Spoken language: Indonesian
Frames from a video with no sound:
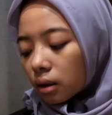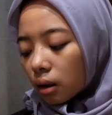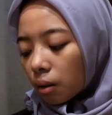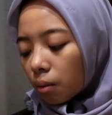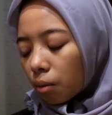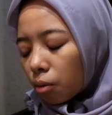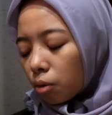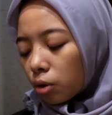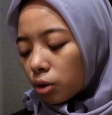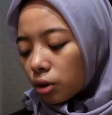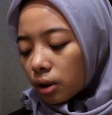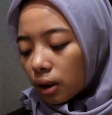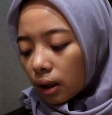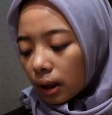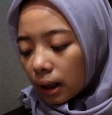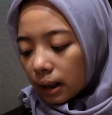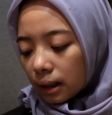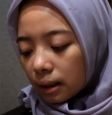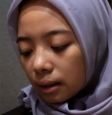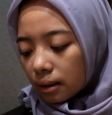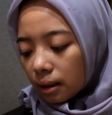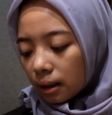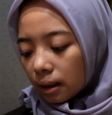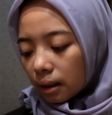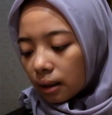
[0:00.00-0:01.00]
sama
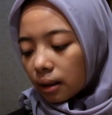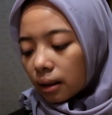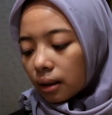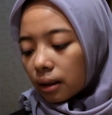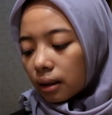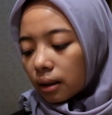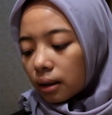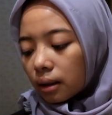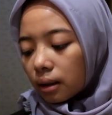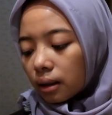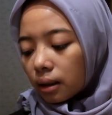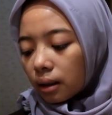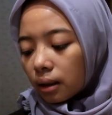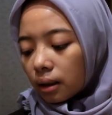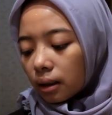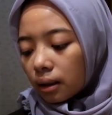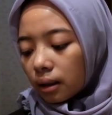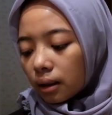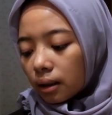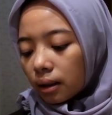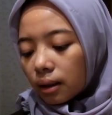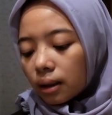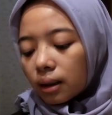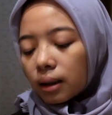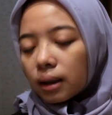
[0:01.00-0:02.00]
moisturizing
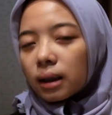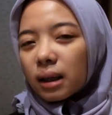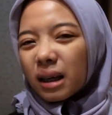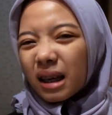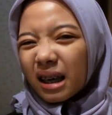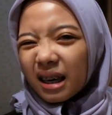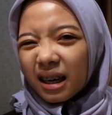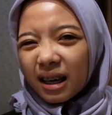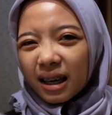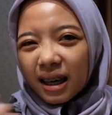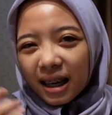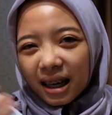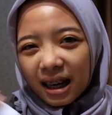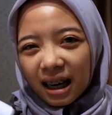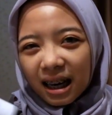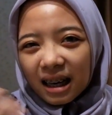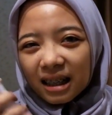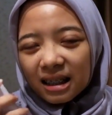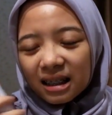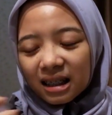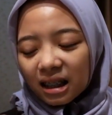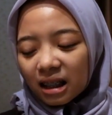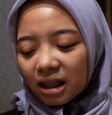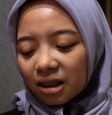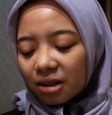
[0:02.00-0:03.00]
Kayak enak
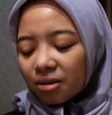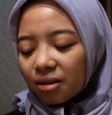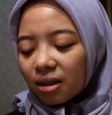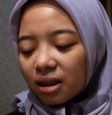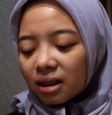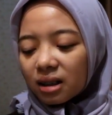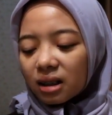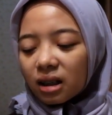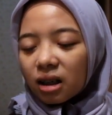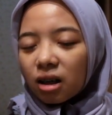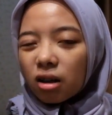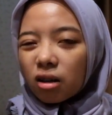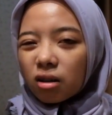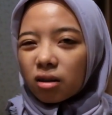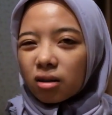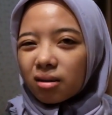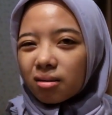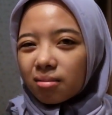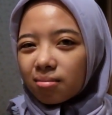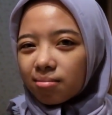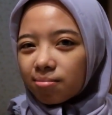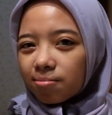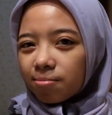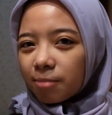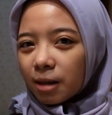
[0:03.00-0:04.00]
aja gitu nggak sih kalau
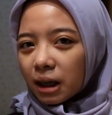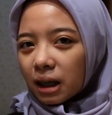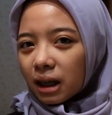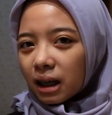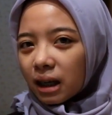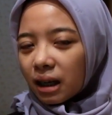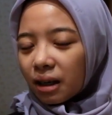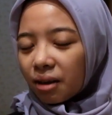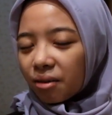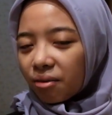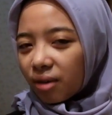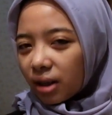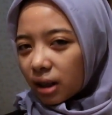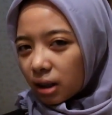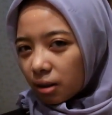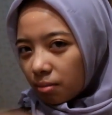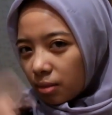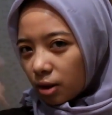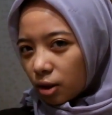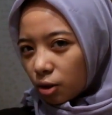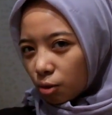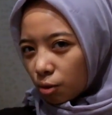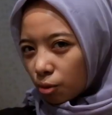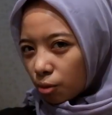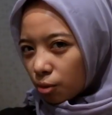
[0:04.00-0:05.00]
pakai
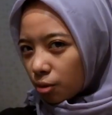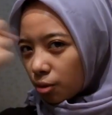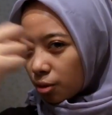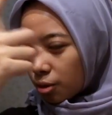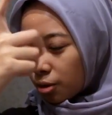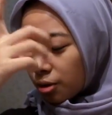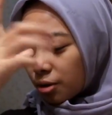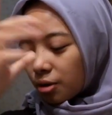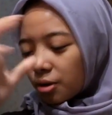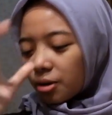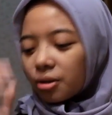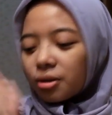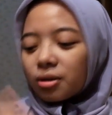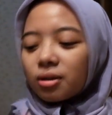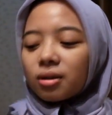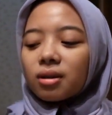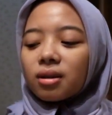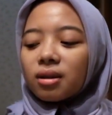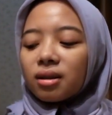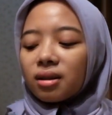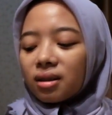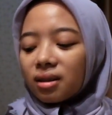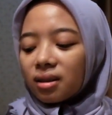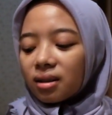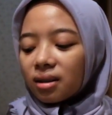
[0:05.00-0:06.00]
face mist serut serut serut
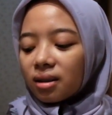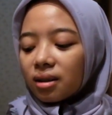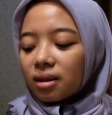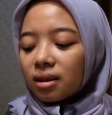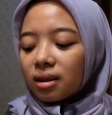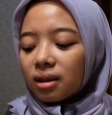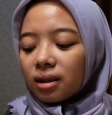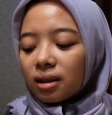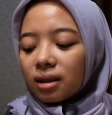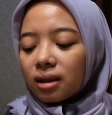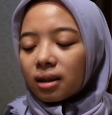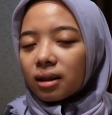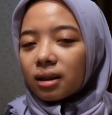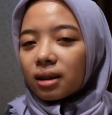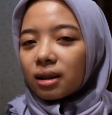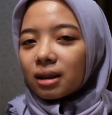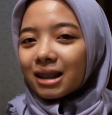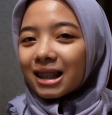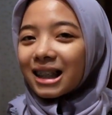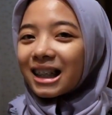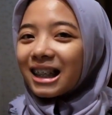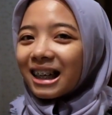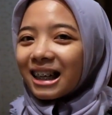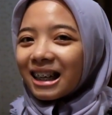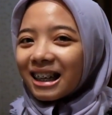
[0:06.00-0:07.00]

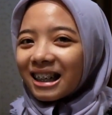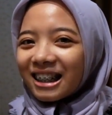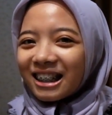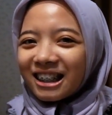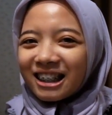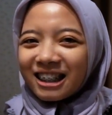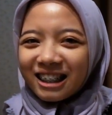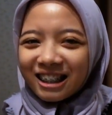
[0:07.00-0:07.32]
segar